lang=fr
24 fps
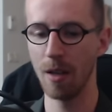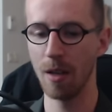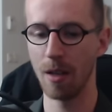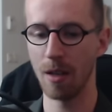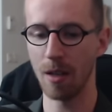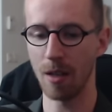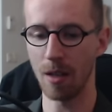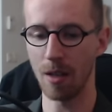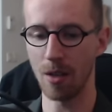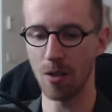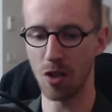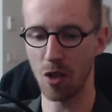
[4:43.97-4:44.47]

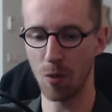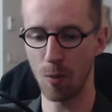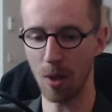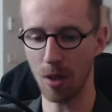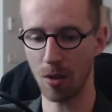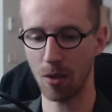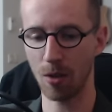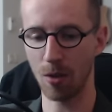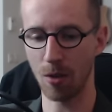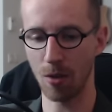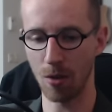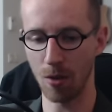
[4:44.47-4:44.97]
Et
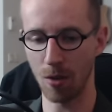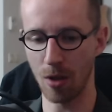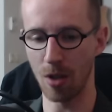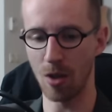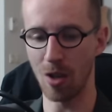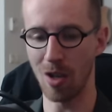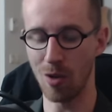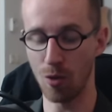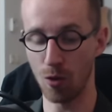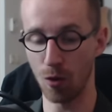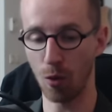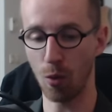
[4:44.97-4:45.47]
j'espère que,
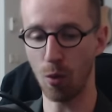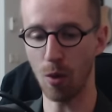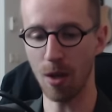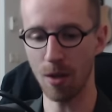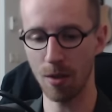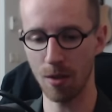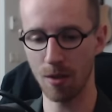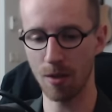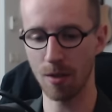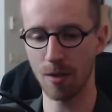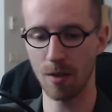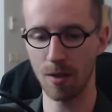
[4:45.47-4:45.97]
et, je
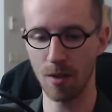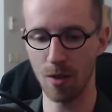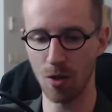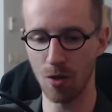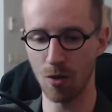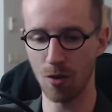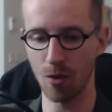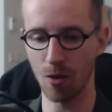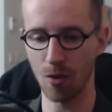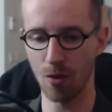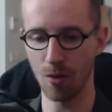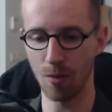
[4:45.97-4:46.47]
crois, si
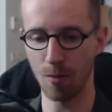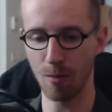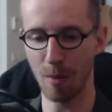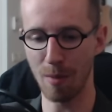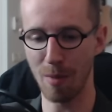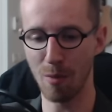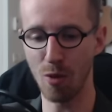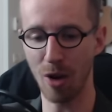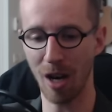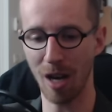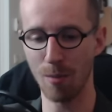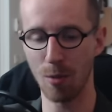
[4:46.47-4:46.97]
ma
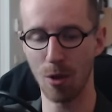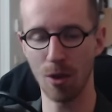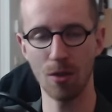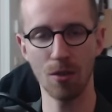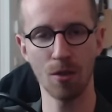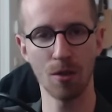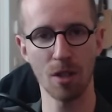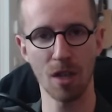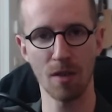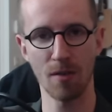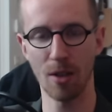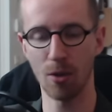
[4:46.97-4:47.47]
mémoire est bonne,
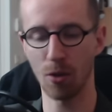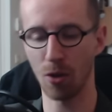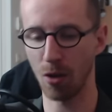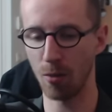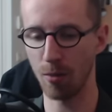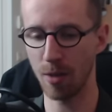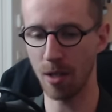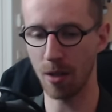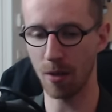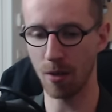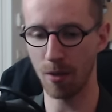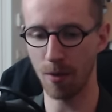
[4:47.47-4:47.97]
que ça va être
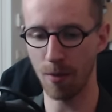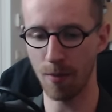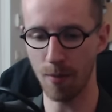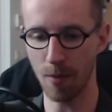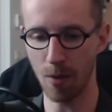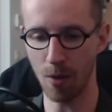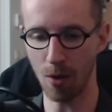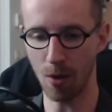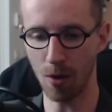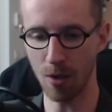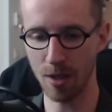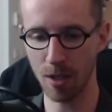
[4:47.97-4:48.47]
remis
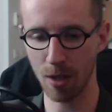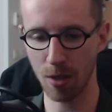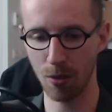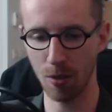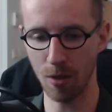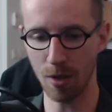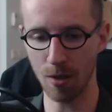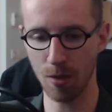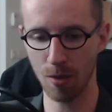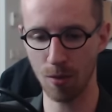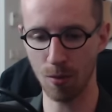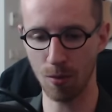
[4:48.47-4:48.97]
en
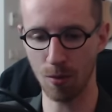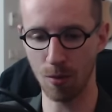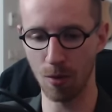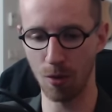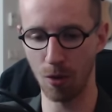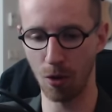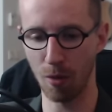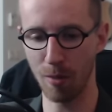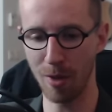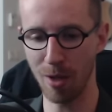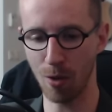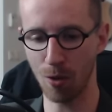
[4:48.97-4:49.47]
circulation,
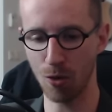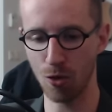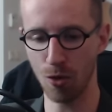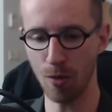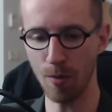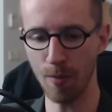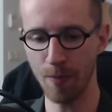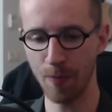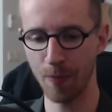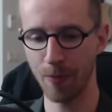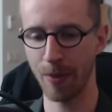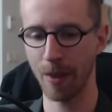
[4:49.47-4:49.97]
remis en
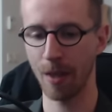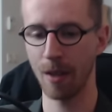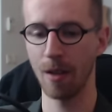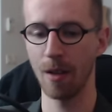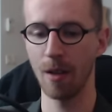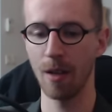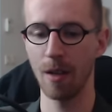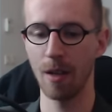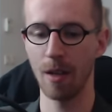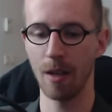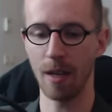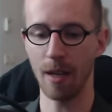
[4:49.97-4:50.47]
jeu.
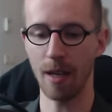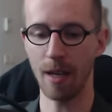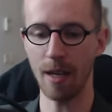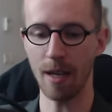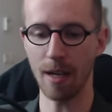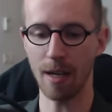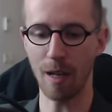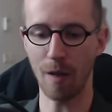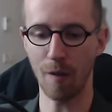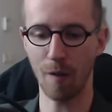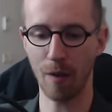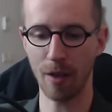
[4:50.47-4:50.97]
Et
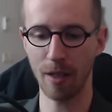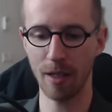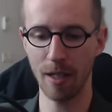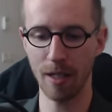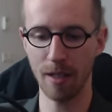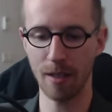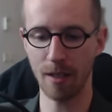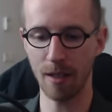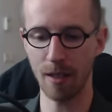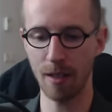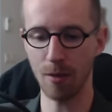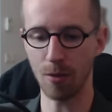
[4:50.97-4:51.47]
à la fin de
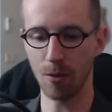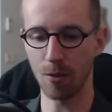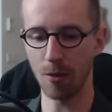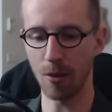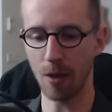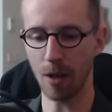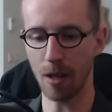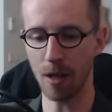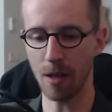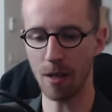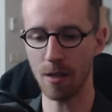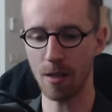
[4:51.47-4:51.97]
l'été, on
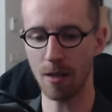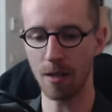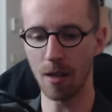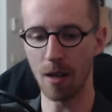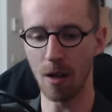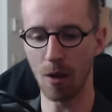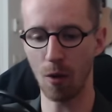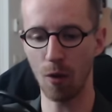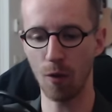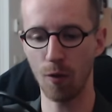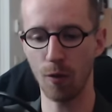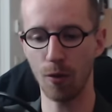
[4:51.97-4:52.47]
aura
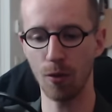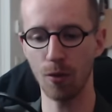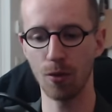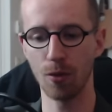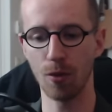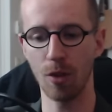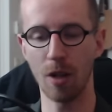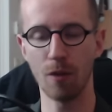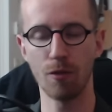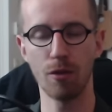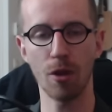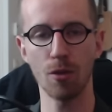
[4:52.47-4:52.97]
la refonte
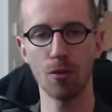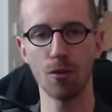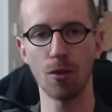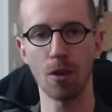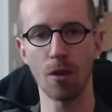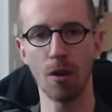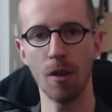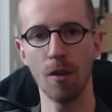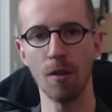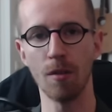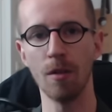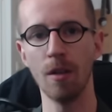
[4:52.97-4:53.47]
de la foire du
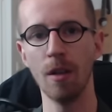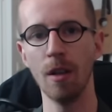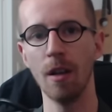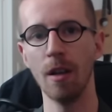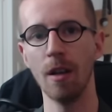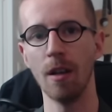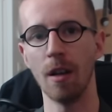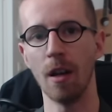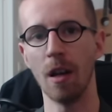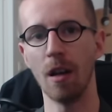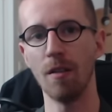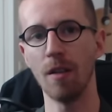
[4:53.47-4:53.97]
troll,
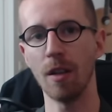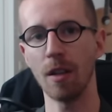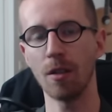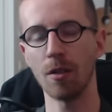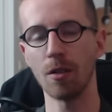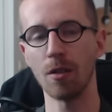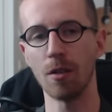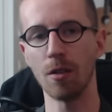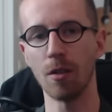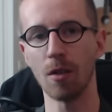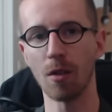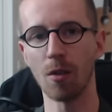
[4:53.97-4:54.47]

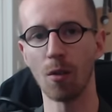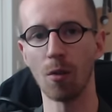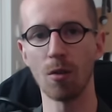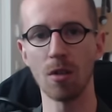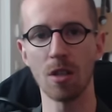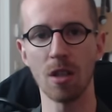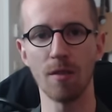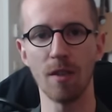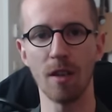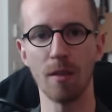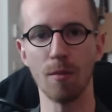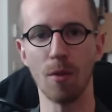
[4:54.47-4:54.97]
avec euh, un
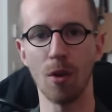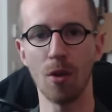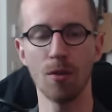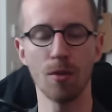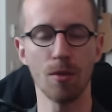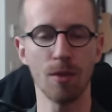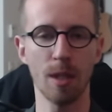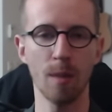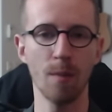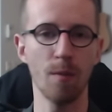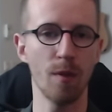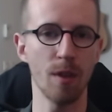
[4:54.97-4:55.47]
gros événement
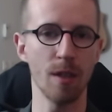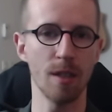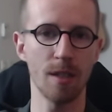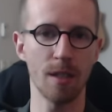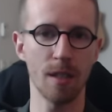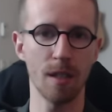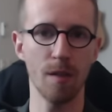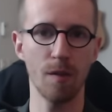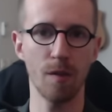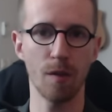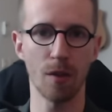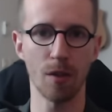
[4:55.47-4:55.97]
de type
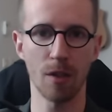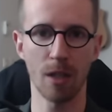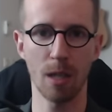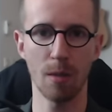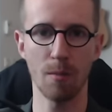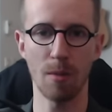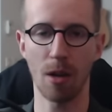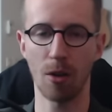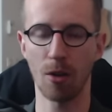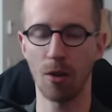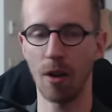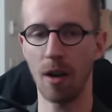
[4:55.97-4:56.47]
festif euh,
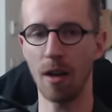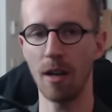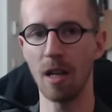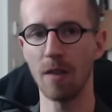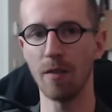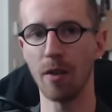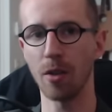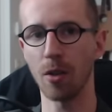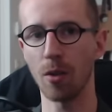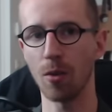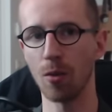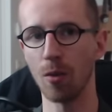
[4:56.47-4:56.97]
qui marquera les
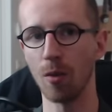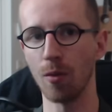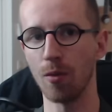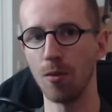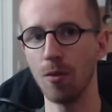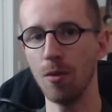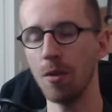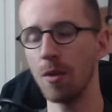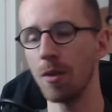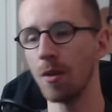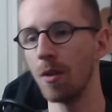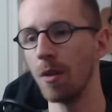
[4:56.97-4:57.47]
20 ans de Dofus.